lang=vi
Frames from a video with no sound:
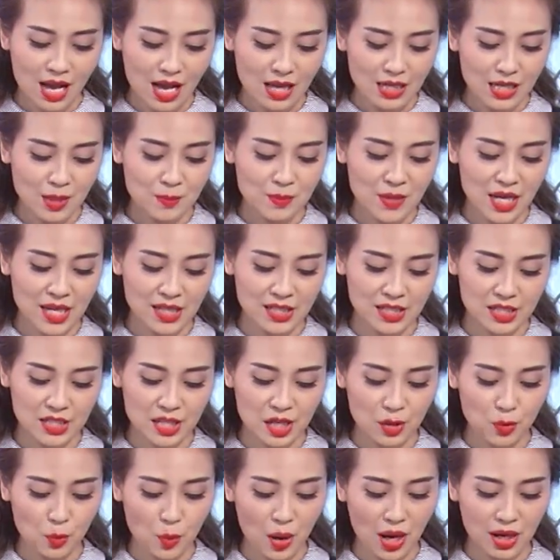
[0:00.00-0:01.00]
Năm nay thì
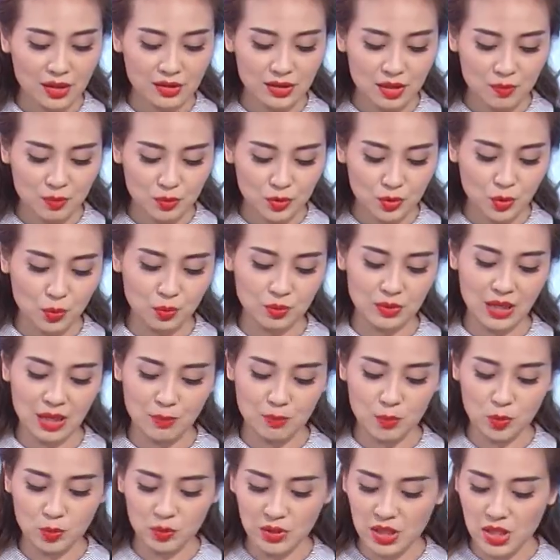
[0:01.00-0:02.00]
Điện Quang tiếp tục
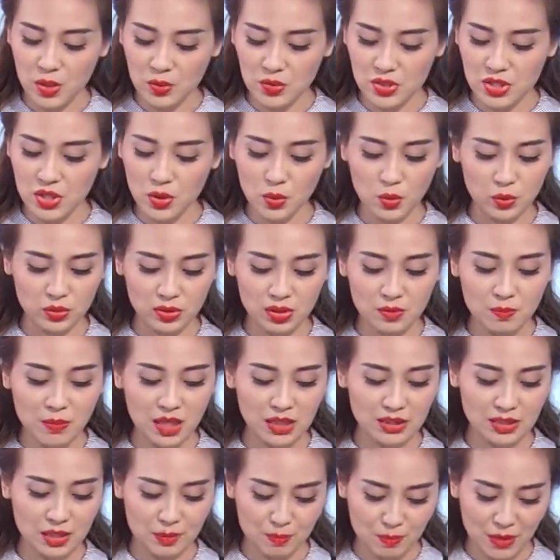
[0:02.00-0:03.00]
đặt mục tiêu chia cổ tức
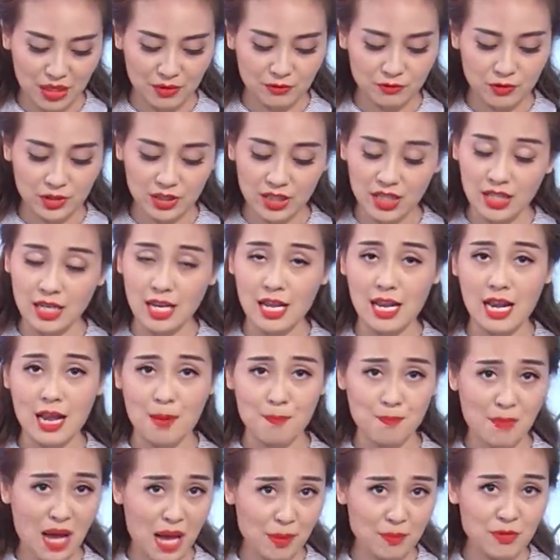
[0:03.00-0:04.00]
bằng tiền mặt với tỷ lệ là
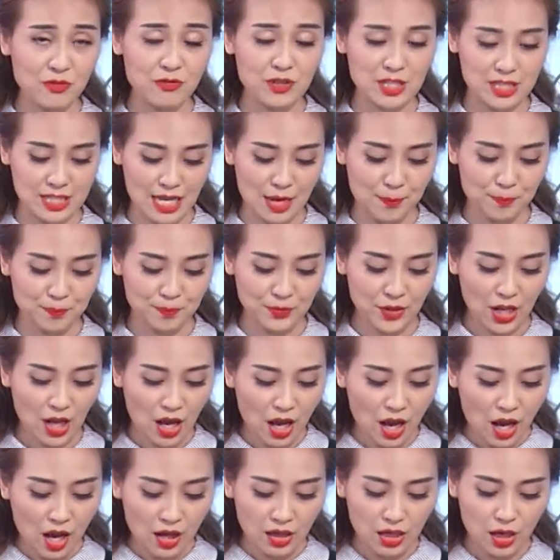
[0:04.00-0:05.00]
30%.
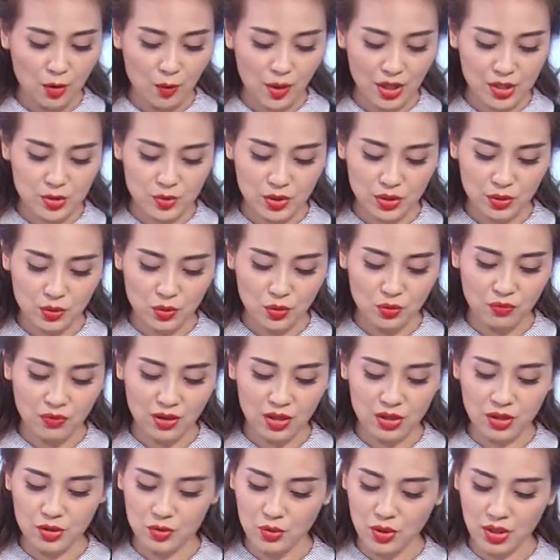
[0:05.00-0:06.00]
Kế hoạch doanh thu và
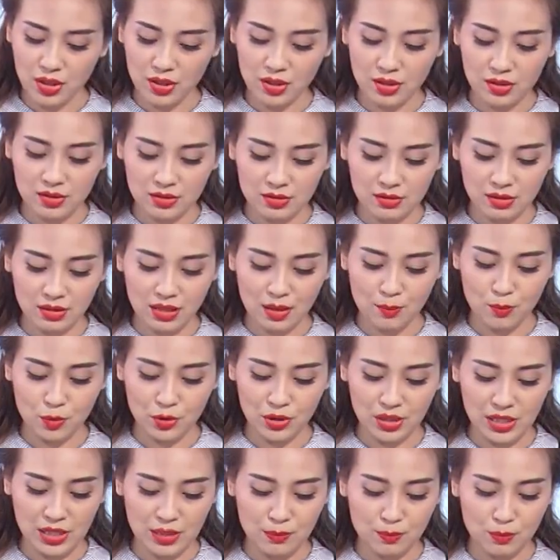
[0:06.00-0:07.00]
lợi nhuận lần lượt là
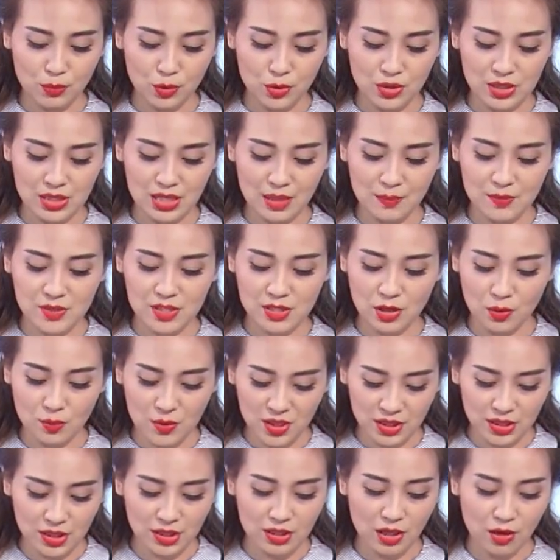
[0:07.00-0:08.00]

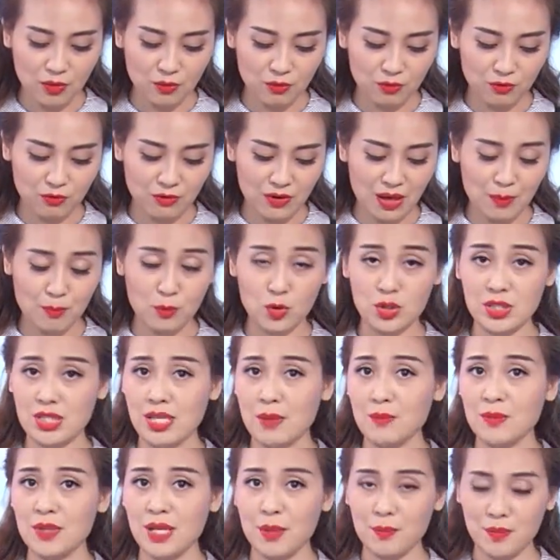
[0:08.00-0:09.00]
1.160 tỷ đồng và
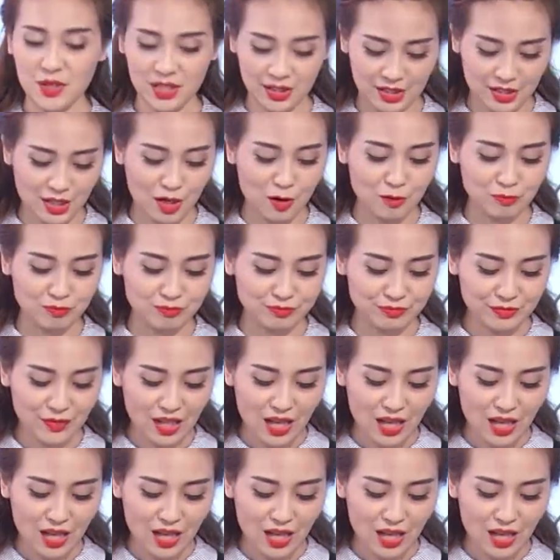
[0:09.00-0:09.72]
150 tỷ đồng.